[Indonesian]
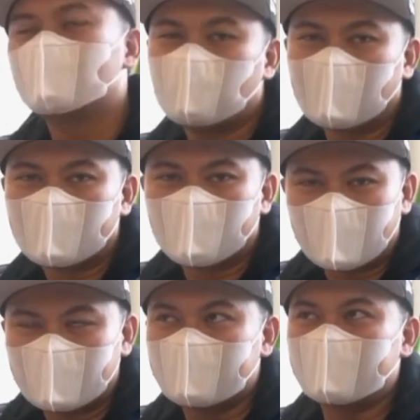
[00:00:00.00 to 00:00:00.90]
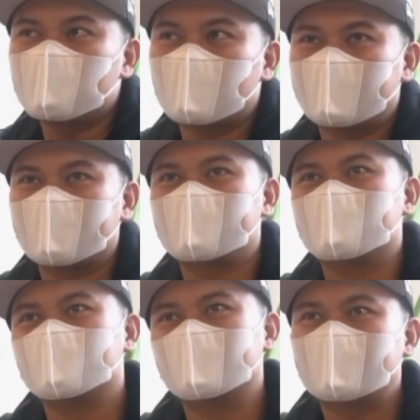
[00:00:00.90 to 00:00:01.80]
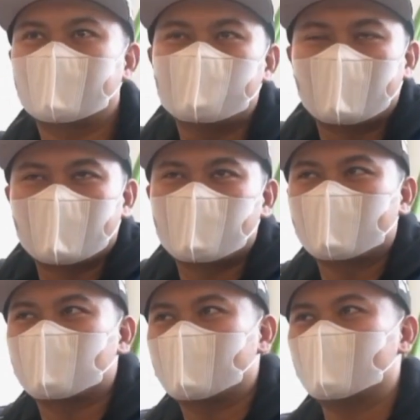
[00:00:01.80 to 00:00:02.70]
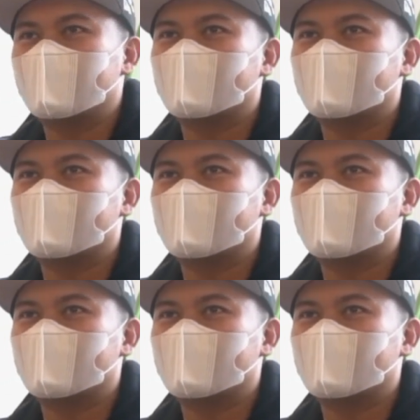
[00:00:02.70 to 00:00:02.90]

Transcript: buat pelajaran buat kita semua, karena pengalaman yang sudah gue